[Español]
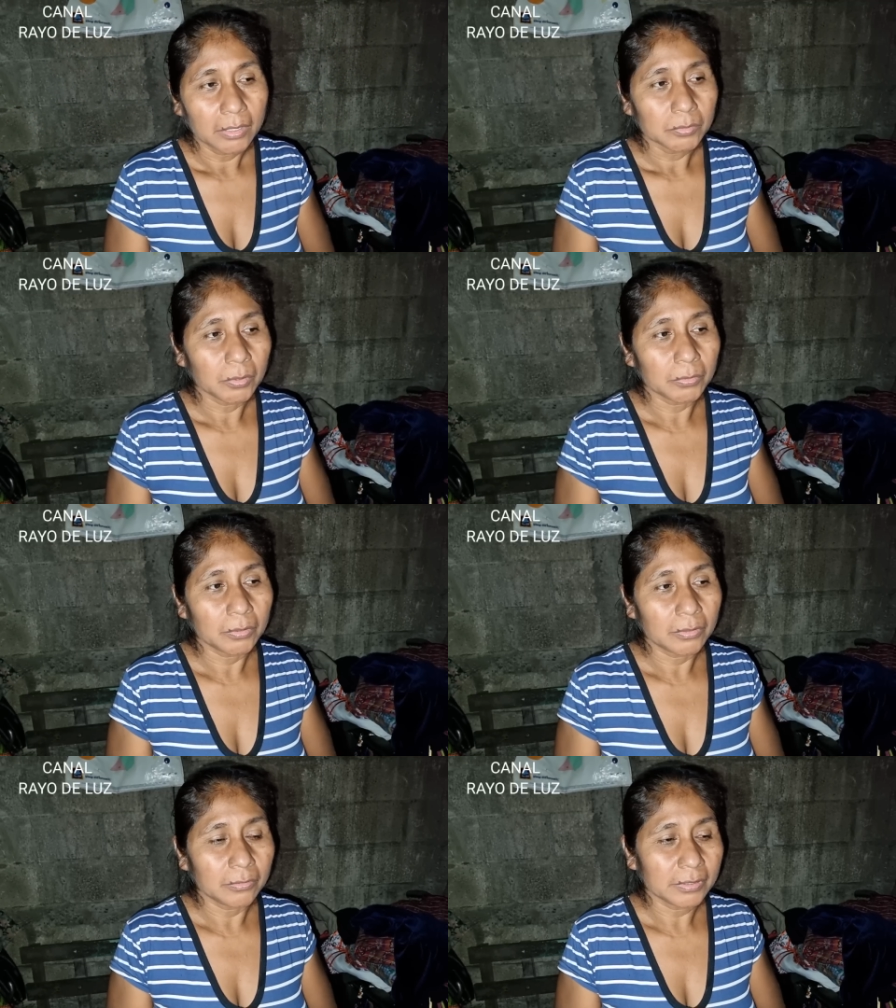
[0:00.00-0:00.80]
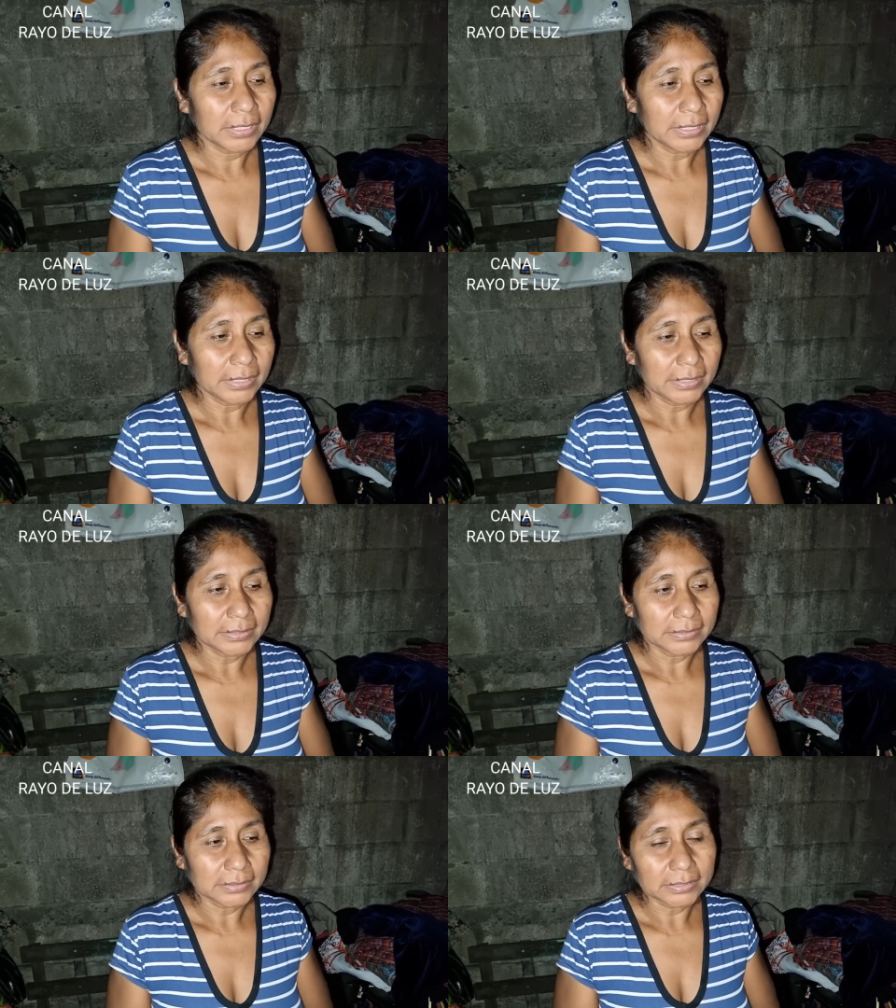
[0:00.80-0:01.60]
todo lo
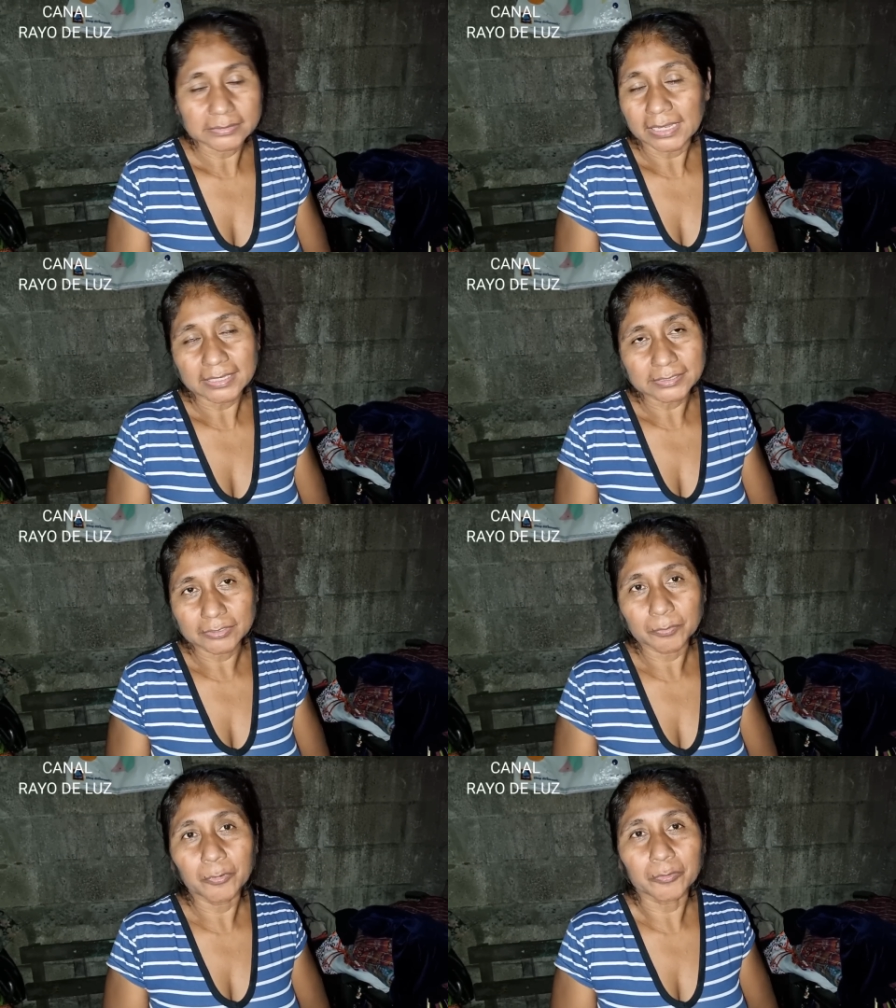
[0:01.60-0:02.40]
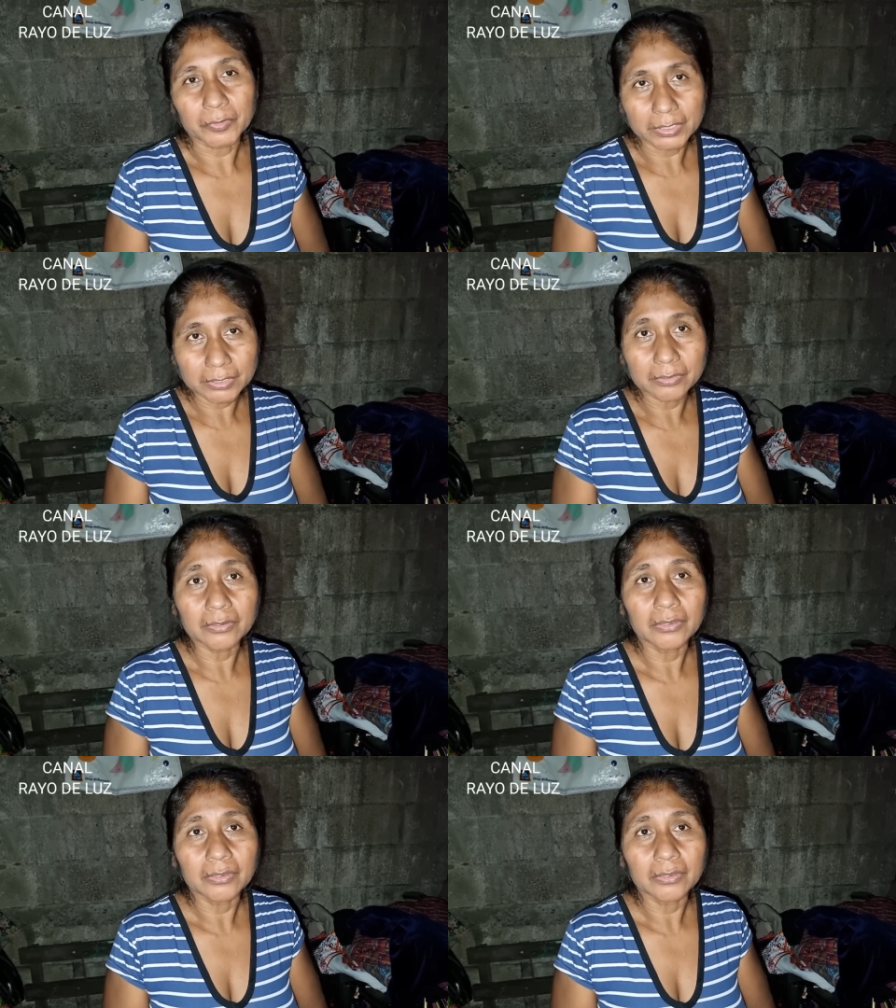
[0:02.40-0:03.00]
que están haciendo por mi hijo.